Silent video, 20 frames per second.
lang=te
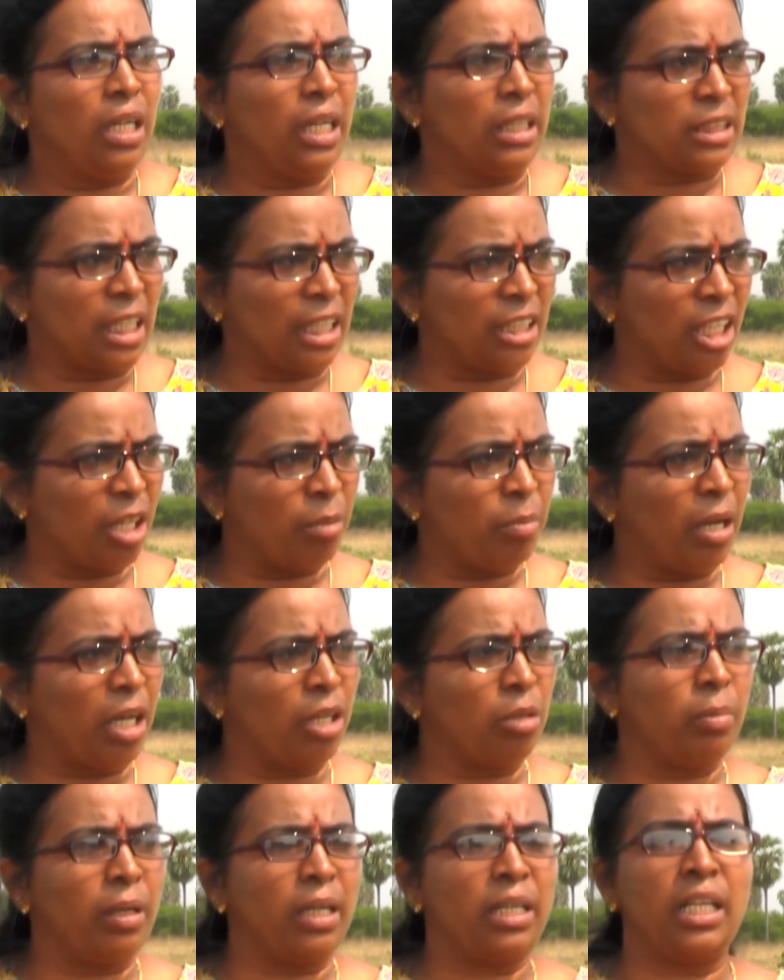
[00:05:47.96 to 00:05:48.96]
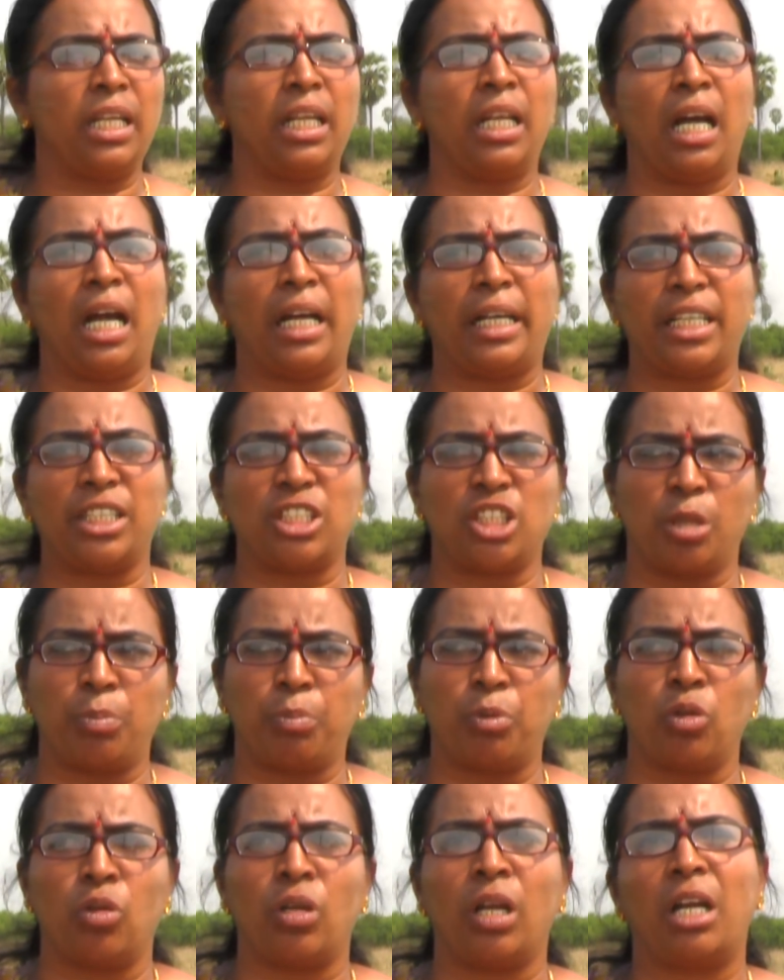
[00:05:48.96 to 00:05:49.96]
సందర్భాన్ని బట్టి
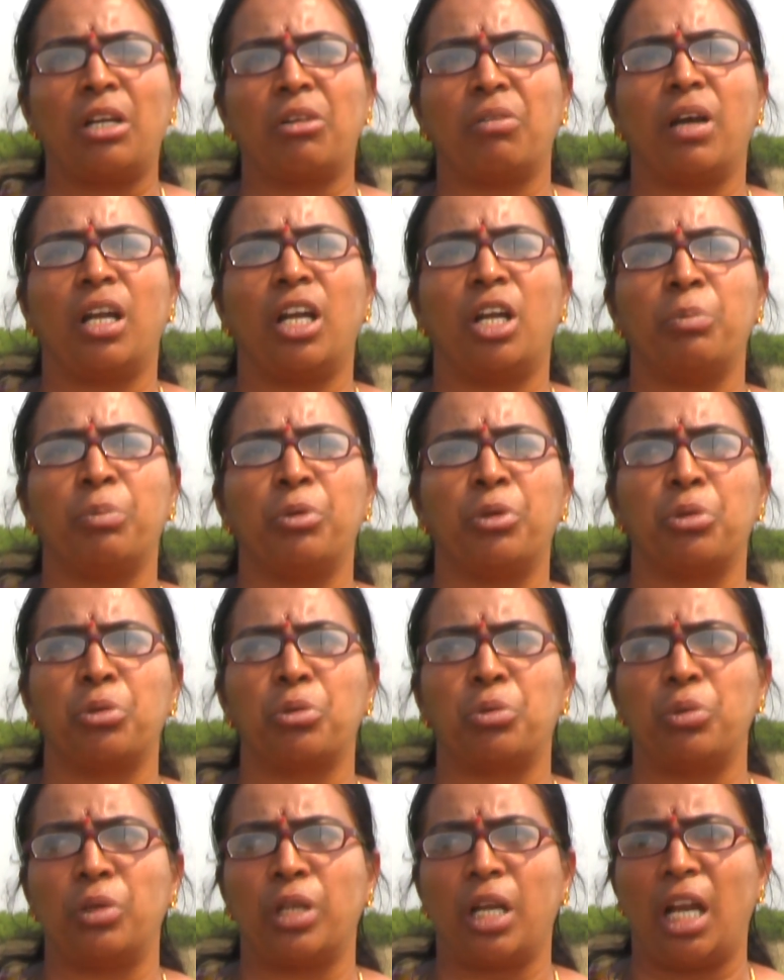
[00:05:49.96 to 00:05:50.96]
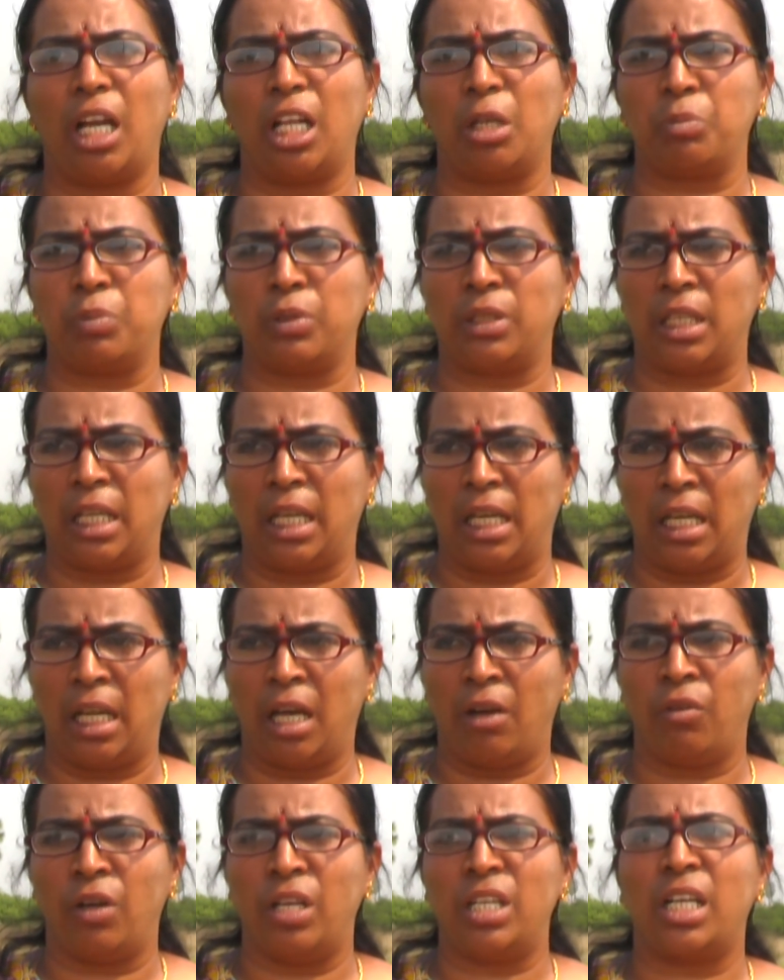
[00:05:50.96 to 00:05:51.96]
నాటేసేటప్పుడు నాటు వాళ్ళని పొగుడుకుంటా లేకపోతే
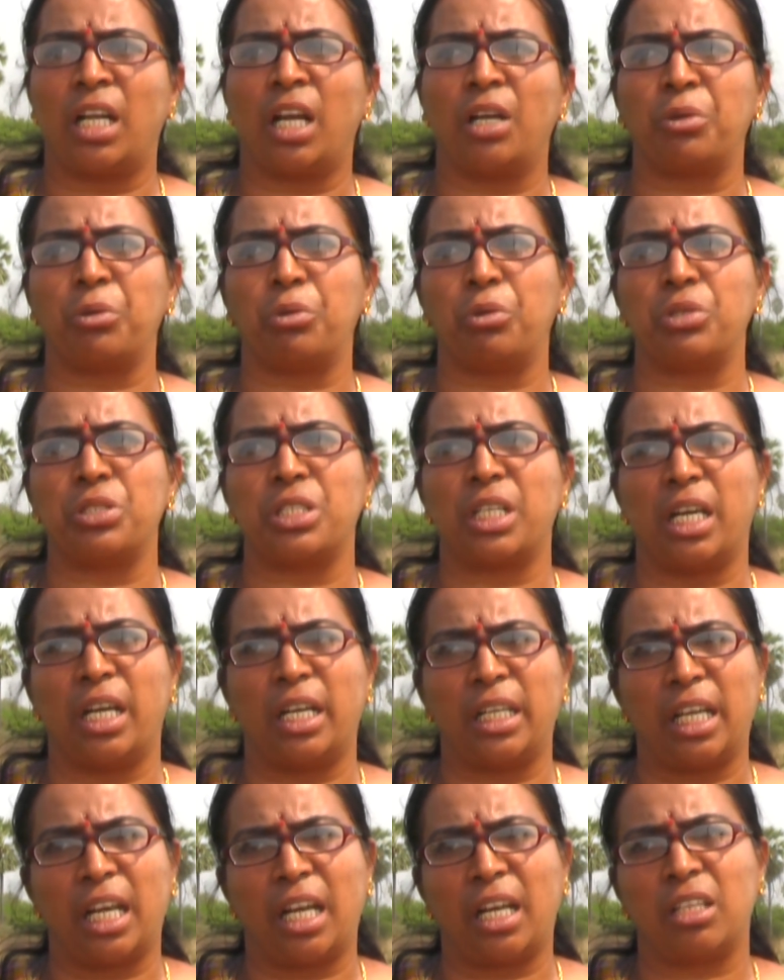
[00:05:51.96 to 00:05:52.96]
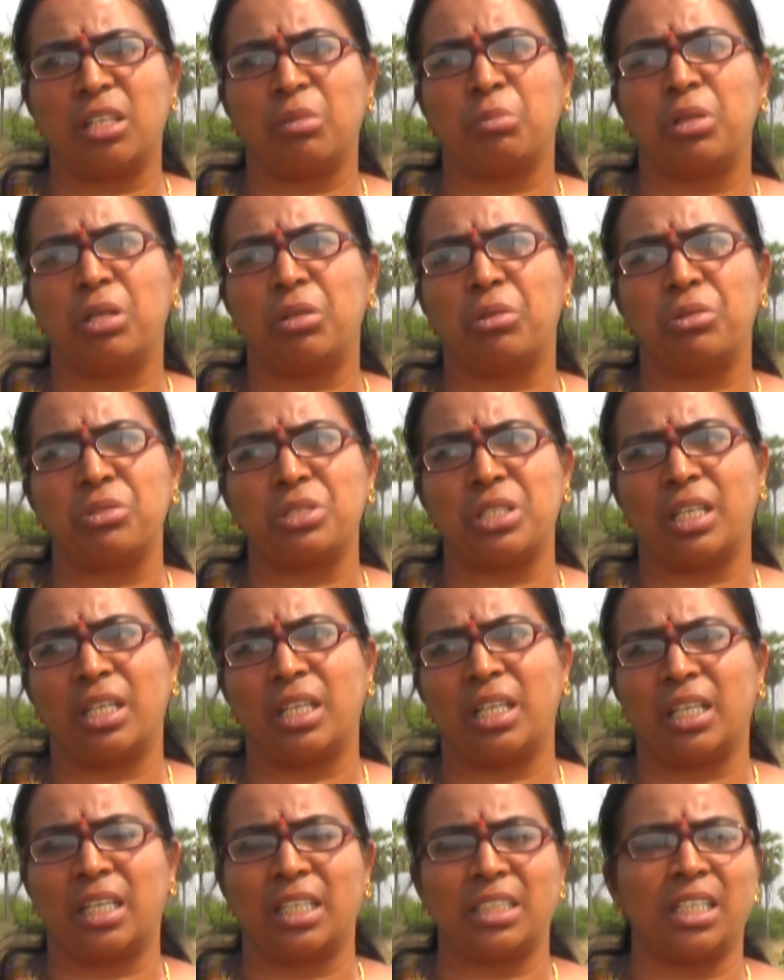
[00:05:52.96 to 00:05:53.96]
నా వరి నాటు గురించి కానీ అన్నదమ్ముల గురించి
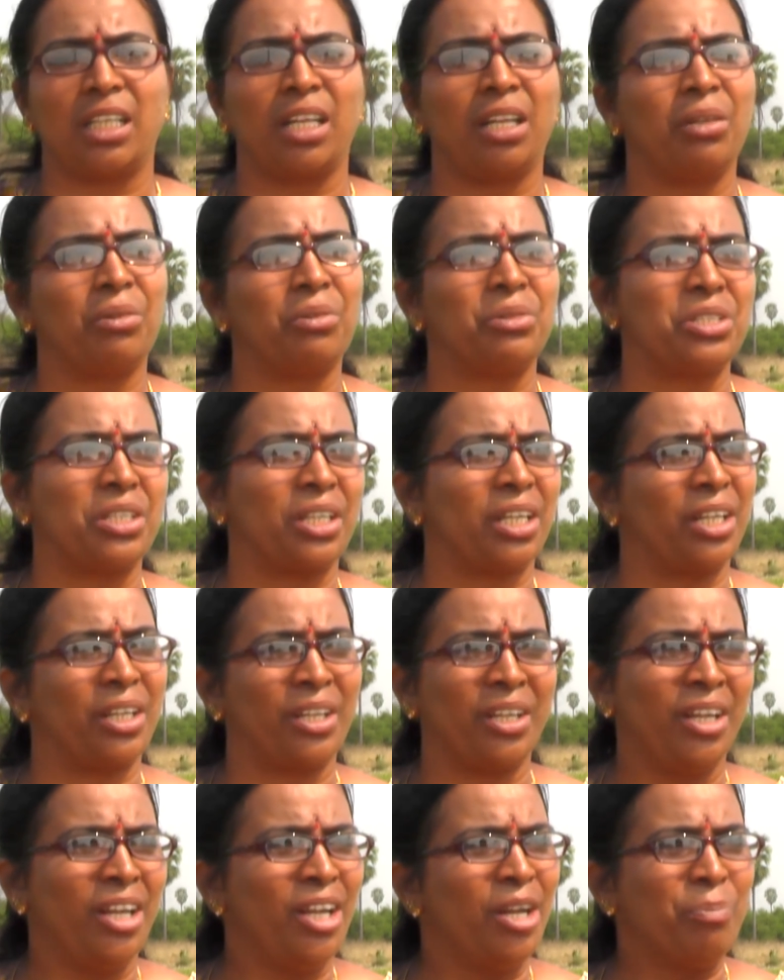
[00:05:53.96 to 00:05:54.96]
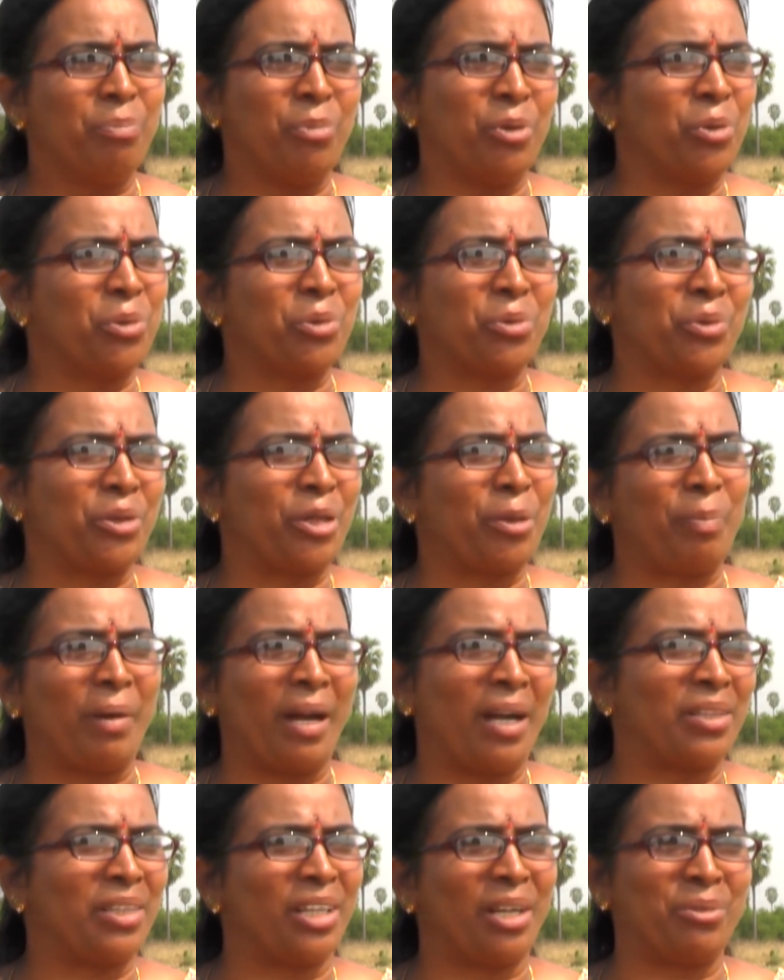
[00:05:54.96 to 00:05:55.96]
కానీ అక్క చిన్నల గురించి కానీ పొగుడుకుంటూ
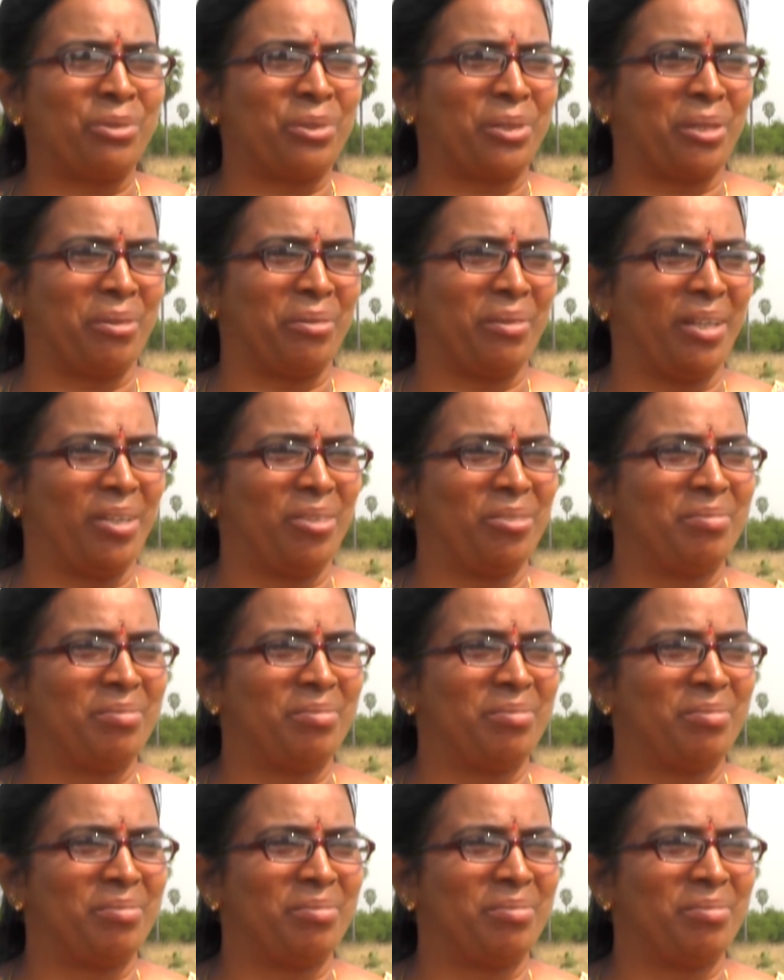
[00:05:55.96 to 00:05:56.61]
పాడుతూ ఉంటారు వాళ్ళు